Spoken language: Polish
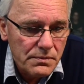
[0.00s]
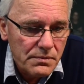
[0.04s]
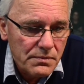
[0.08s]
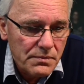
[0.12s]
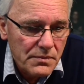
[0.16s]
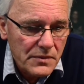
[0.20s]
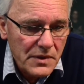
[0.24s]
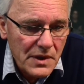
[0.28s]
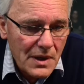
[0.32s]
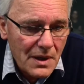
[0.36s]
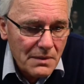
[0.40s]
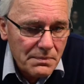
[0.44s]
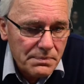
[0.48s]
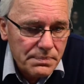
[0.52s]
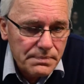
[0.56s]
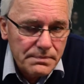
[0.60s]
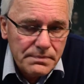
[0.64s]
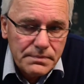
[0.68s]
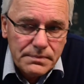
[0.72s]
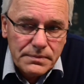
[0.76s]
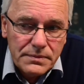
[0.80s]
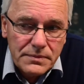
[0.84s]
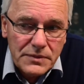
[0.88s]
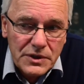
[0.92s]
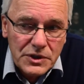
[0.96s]
Ja
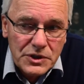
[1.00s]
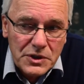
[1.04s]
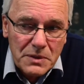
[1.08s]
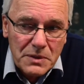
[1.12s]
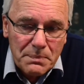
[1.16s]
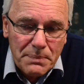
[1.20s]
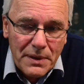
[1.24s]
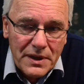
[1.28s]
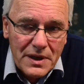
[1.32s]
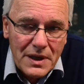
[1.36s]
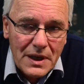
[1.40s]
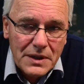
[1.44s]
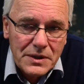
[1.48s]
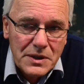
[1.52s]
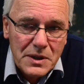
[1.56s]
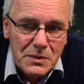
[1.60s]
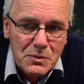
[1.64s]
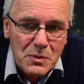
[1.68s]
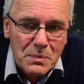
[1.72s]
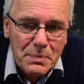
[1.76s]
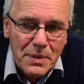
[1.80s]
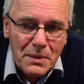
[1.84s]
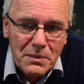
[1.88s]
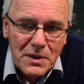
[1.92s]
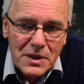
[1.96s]
jeszcze parę lat
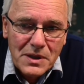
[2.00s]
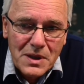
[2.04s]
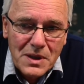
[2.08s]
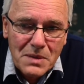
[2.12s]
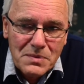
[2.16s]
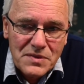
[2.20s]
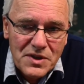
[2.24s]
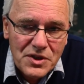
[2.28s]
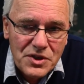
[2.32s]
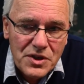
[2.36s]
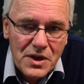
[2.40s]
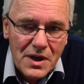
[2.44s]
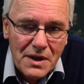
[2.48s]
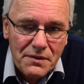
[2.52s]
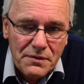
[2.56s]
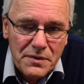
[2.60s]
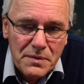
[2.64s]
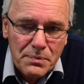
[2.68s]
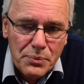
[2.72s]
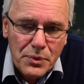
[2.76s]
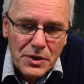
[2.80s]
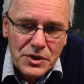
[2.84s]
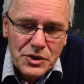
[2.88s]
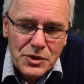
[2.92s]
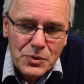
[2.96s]
temu, pamiętam, za żyrafy
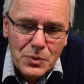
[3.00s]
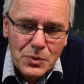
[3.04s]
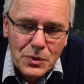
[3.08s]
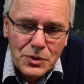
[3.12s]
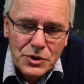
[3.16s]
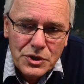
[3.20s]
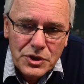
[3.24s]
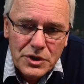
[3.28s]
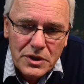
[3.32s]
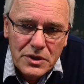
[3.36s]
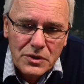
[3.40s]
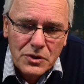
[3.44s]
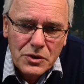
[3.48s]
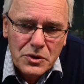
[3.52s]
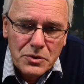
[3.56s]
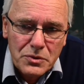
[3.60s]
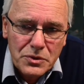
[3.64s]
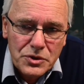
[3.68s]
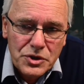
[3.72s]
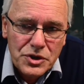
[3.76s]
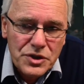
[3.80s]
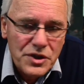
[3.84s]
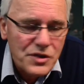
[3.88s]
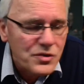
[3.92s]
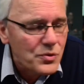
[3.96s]
płaciło się około
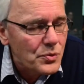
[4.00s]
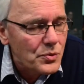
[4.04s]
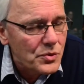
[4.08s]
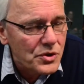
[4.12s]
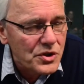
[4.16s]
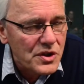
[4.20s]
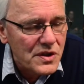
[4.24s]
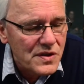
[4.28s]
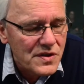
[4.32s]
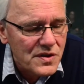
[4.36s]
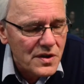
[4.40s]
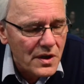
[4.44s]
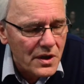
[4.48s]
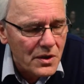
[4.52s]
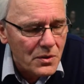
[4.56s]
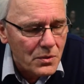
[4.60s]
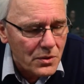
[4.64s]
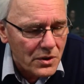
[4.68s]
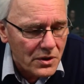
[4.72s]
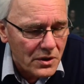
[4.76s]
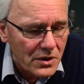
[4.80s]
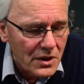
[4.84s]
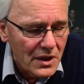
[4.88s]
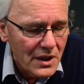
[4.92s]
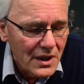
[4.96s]
30 tysięcy
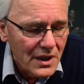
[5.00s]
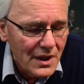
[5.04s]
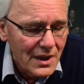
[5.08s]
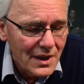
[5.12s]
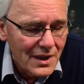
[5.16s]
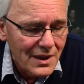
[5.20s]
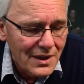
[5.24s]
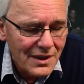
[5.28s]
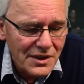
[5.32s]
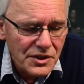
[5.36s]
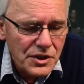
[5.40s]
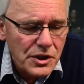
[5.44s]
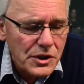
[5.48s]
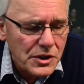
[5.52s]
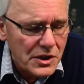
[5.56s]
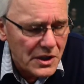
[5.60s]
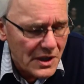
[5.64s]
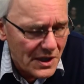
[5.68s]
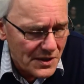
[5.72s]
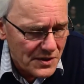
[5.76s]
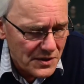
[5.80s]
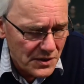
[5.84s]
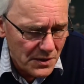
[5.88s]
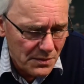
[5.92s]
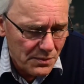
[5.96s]
euro. Nigdy
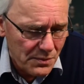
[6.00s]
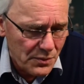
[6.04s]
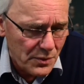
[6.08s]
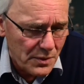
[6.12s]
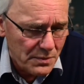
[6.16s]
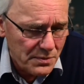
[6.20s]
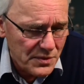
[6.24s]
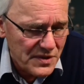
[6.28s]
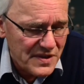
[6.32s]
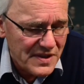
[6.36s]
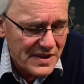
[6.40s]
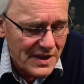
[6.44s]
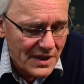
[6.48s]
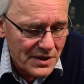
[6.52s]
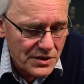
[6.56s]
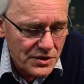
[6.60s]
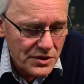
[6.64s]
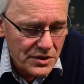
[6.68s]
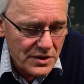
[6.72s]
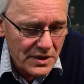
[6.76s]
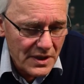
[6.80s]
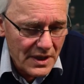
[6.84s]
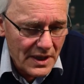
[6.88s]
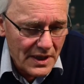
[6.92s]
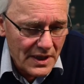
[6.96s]
nas nie byłoby
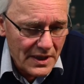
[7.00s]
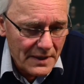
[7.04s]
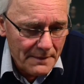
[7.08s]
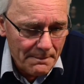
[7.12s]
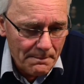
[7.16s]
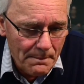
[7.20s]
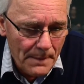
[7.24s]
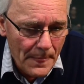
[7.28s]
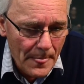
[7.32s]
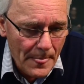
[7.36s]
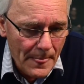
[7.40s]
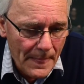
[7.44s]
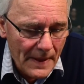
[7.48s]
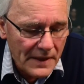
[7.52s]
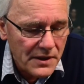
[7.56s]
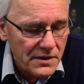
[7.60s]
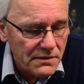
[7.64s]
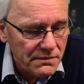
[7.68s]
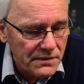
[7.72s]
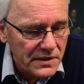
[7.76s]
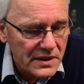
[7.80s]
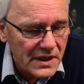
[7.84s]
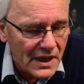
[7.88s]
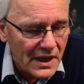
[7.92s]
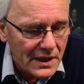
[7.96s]
stać na mm, taki
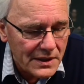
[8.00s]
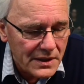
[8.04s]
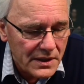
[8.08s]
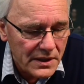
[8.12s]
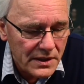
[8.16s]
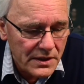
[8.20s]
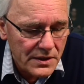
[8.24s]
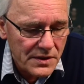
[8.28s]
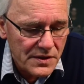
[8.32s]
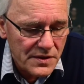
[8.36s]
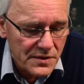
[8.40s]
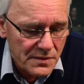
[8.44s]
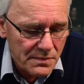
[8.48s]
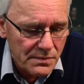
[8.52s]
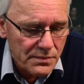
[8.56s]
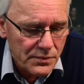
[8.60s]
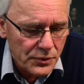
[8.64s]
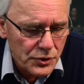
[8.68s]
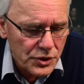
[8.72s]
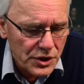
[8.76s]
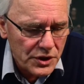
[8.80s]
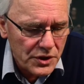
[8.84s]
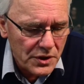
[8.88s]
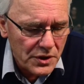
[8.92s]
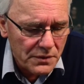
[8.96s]
wydatek z
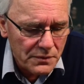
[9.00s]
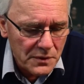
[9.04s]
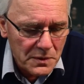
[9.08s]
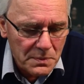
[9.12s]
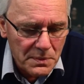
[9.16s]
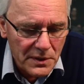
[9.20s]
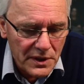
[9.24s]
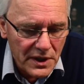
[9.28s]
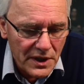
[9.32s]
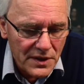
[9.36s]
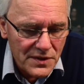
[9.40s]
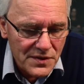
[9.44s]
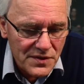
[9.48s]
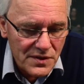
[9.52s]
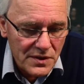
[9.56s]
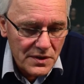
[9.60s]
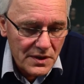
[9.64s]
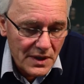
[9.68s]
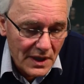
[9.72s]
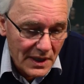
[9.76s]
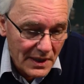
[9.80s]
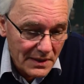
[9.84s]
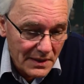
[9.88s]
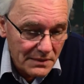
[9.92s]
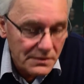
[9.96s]
budżetowych
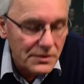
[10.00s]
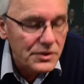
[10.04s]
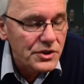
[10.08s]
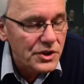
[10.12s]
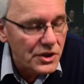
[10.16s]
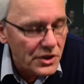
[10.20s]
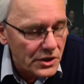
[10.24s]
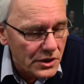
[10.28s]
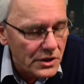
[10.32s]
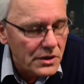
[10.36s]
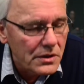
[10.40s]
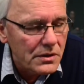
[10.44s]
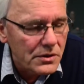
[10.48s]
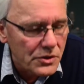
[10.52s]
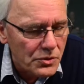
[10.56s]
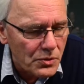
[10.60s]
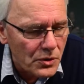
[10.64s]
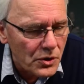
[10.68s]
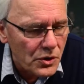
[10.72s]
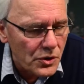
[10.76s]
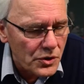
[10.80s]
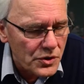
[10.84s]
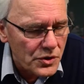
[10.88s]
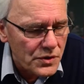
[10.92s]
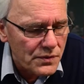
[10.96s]
pieniędzy, a dzięki
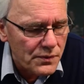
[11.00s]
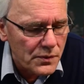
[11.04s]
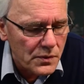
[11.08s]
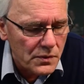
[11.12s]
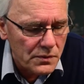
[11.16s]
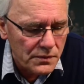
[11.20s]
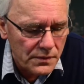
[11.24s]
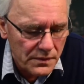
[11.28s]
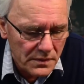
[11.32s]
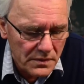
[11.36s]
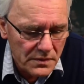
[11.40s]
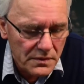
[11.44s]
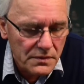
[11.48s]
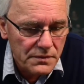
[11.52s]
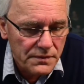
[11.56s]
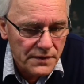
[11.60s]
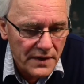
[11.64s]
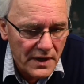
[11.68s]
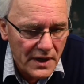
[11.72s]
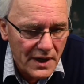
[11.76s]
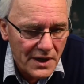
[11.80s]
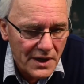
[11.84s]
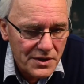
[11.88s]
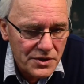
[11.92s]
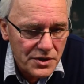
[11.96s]
członkostwu w,
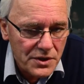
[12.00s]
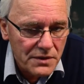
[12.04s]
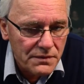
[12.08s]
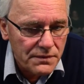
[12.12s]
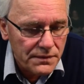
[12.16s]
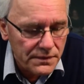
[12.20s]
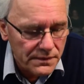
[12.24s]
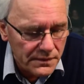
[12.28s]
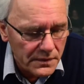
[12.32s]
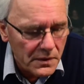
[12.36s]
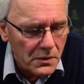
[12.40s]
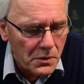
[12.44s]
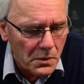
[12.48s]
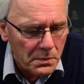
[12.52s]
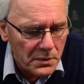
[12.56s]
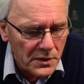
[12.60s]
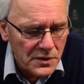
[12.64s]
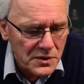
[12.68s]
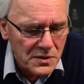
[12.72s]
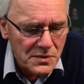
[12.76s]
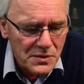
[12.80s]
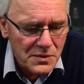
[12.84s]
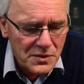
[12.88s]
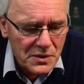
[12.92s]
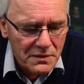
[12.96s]
EAZIE w
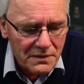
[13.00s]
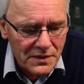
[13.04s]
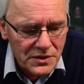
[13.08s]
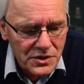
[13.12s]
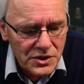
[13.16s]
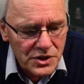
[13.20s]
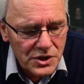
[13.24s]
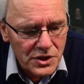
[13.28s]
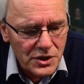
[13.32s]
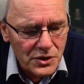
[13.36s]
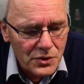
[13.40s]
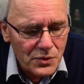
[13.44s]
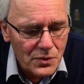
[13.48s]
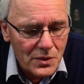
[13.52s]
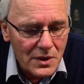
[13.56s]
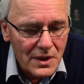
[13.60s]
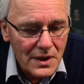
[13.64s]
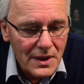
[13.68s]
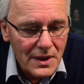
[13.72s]
Europejskim Stowarzyszeniu